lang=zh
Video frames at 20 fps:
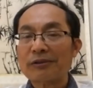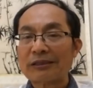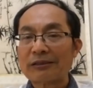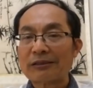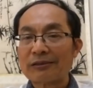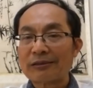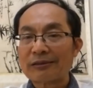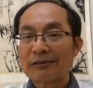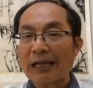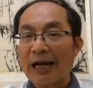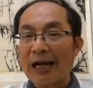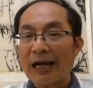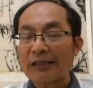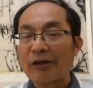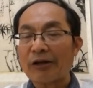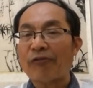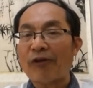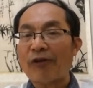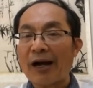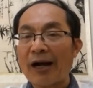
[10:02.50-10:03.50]
大的
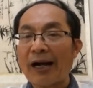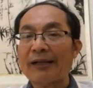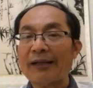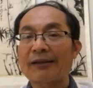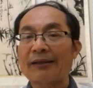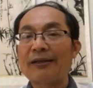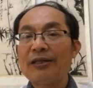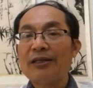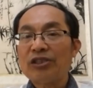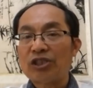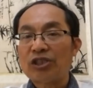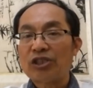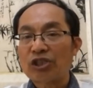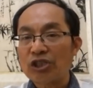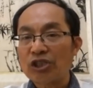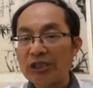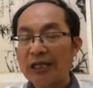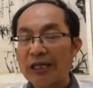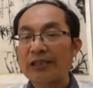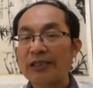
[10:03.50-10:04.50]
方案其实
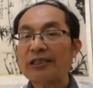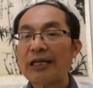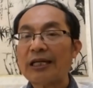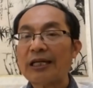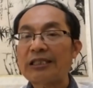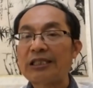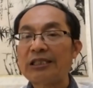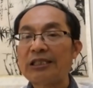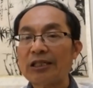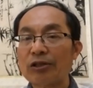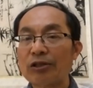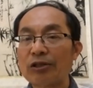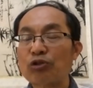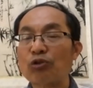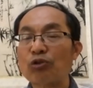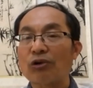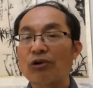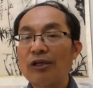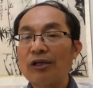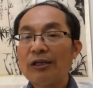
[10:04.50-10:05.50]
也是在今天
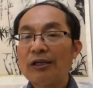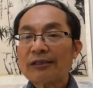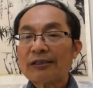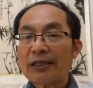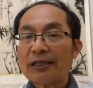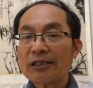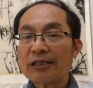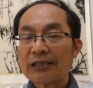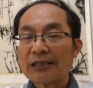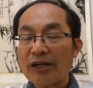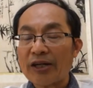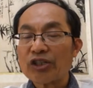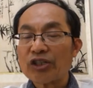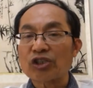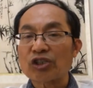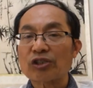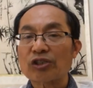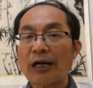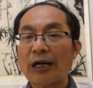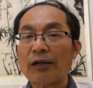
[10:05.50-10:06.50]
做，但是当
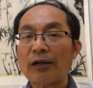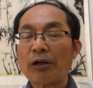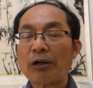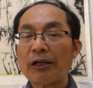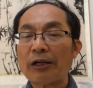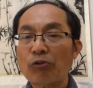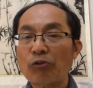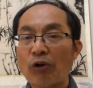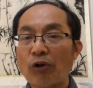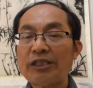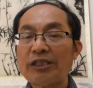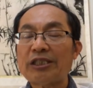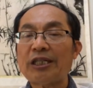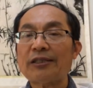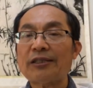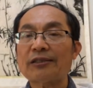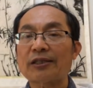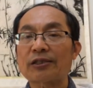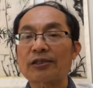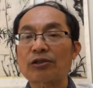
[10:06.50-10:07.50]
时它更关键
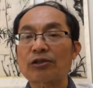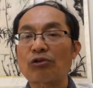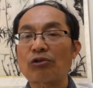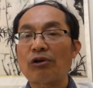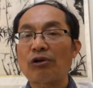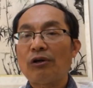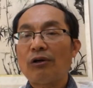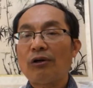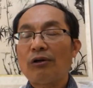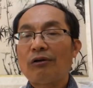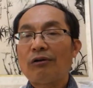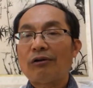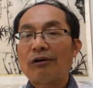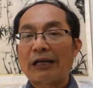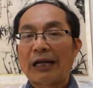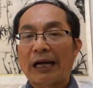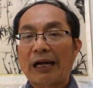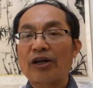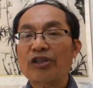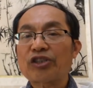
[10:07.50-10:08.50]
的是说，
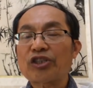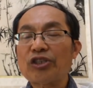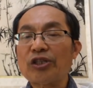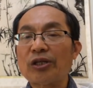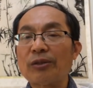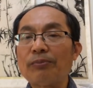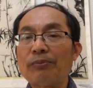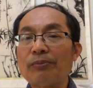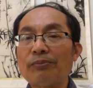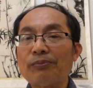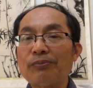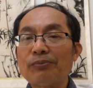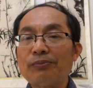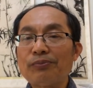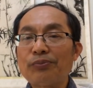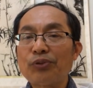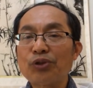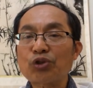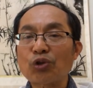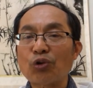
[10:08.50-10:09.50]
两个阵营
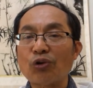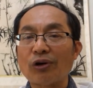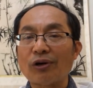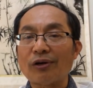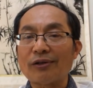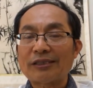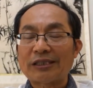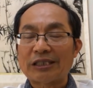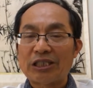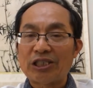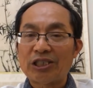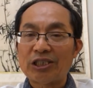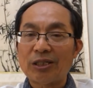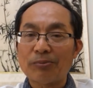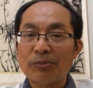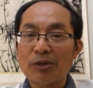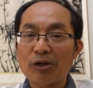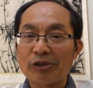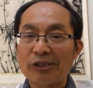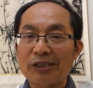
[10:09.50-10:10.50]
不做经济
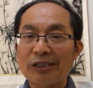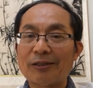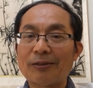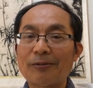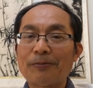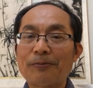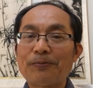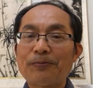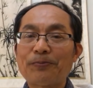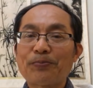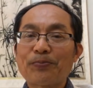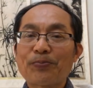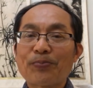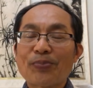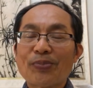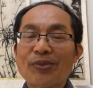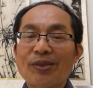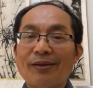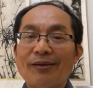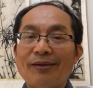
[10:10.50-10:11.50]
贸易，
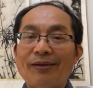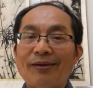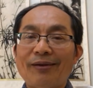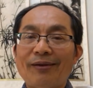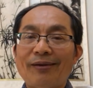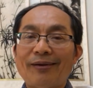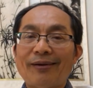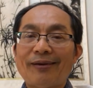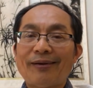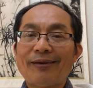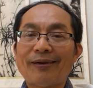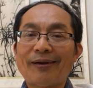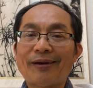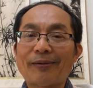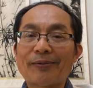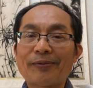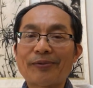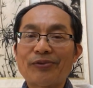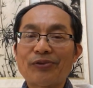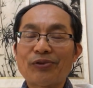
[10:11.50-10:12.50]
啊，
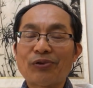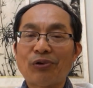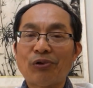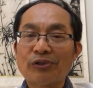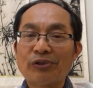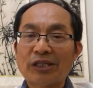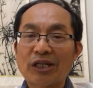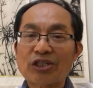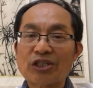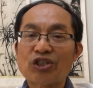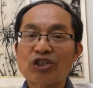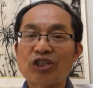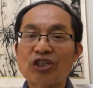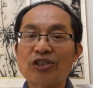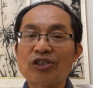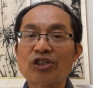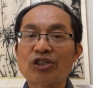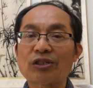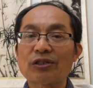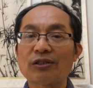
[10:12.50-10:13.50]
互相之间
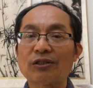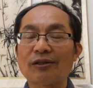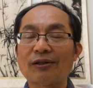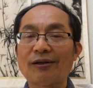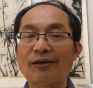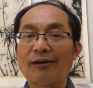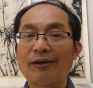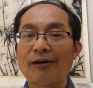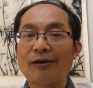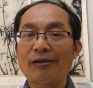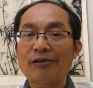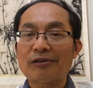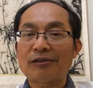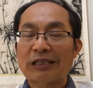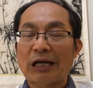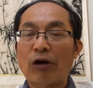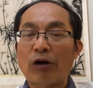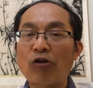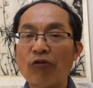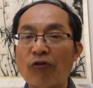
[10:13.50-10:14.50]
是呃、
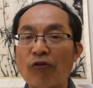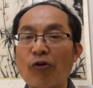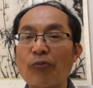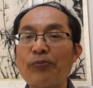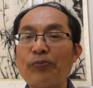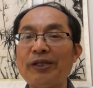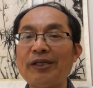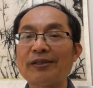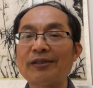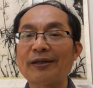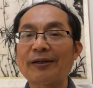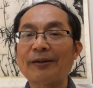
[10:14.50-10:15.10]
相互封闭的。